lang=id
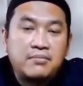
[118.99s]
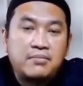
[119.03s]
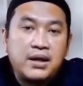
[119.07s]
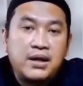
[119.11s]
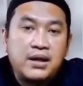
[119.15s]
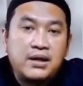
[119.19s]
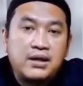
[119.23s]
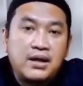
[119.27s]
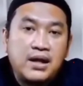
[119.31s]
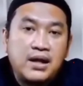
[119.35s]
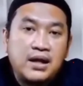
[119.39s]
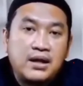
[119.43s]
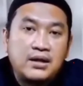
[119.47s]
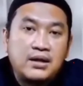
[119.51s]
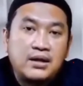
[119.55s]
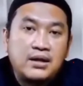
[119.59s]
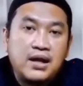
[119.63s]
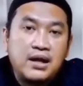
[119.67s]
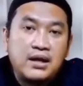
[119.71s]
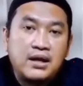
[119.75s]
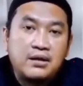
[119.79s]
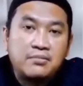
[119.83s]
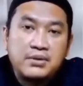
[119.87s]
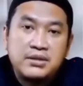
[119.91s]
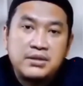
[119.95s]
bagian
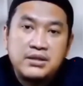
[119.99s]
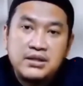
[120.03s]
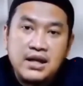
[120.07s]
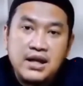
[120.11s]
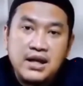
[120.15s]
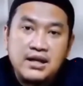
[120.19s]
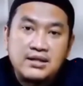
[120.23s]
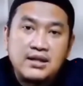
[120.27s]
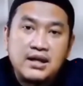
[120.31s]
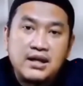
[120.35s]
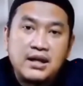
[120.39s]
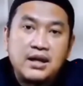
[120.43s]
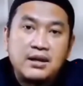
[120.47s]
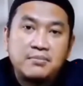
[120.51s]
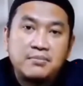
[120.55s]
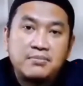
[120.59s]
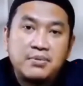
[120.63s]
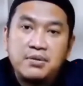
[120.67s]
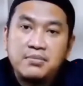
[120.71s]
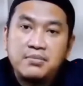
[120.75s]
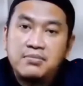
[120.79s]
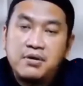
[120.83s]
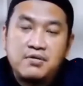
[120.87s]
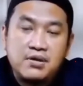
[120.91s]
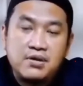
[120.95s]
dari penjelasan
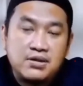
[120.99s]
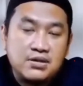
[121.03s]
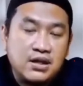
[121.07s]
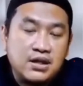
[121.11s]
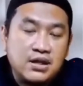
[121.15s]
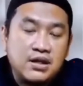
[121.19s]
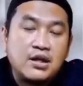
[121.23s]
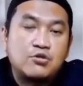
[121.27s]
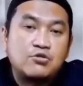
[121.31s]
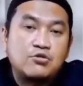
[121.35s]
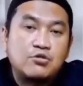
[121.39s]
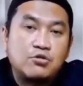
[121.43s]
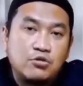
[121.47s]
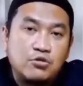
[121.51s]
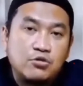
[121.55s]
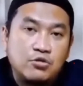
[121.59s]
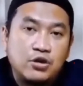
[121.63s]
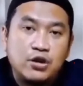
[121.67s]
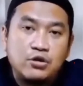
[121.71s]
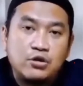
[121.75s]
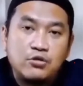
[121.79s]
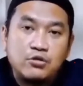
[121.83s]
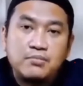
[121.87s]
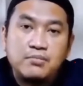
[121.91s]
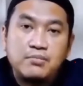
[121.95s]
Nabi bahwasanya
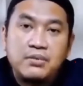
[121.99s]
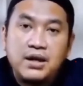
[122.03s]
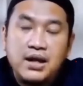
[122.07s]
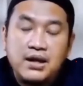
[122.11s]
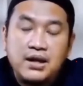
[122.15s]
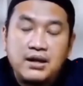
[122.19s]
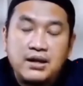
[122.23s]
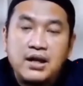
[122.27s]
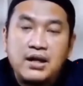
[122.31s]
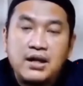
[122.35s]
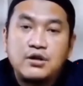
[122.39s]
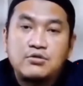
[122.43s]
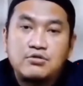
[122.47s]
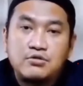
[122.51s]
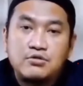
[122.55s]
syukur itu berat dan